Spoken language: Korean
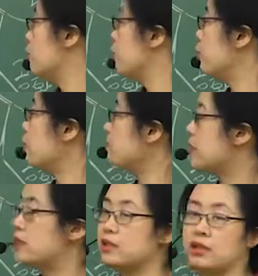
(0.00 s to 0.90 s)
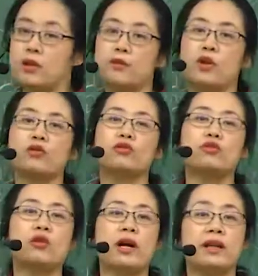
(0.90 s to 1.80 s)
분리불안처럼
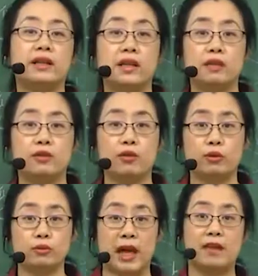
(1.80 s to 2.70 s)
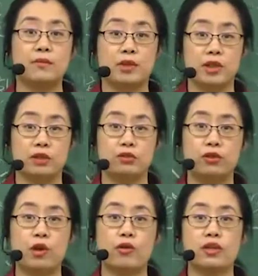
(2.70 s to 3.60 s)
영유아일 때는 조금 다릅니다.
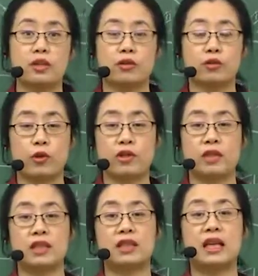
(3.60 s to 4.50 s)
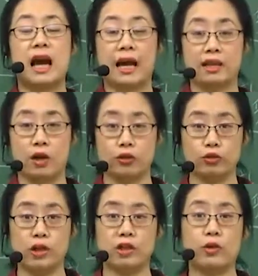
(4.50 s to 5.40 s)
6개월이라는 거는 굉장히
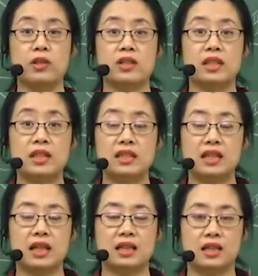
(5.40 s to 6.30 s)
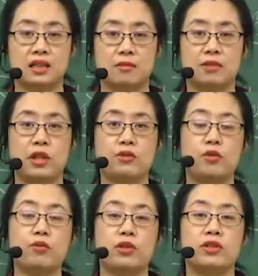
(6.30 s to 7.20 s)
영유아한테는 굉장히 긴 시간이기 때문에
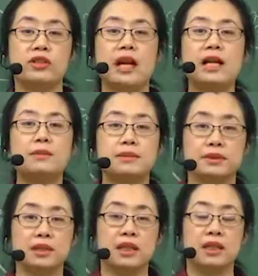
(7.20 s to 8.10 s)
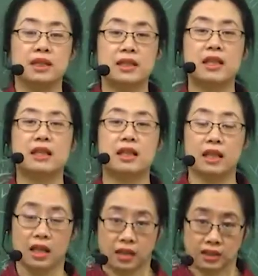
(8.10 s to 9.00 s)
조금 더 짧은
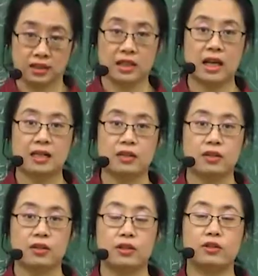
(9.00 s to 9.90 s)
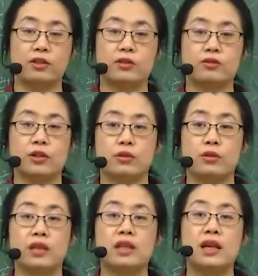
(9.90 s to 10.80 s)
기간에 등장하는 거일 수 있고요. 또
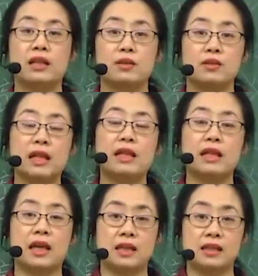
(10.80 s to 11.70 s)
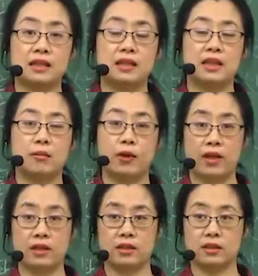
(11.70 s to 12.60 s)
기간이 또 짧게 됐을 때 뭐
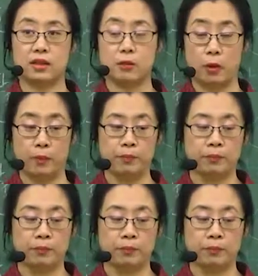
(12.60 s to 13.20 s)
예를 들어서 뭐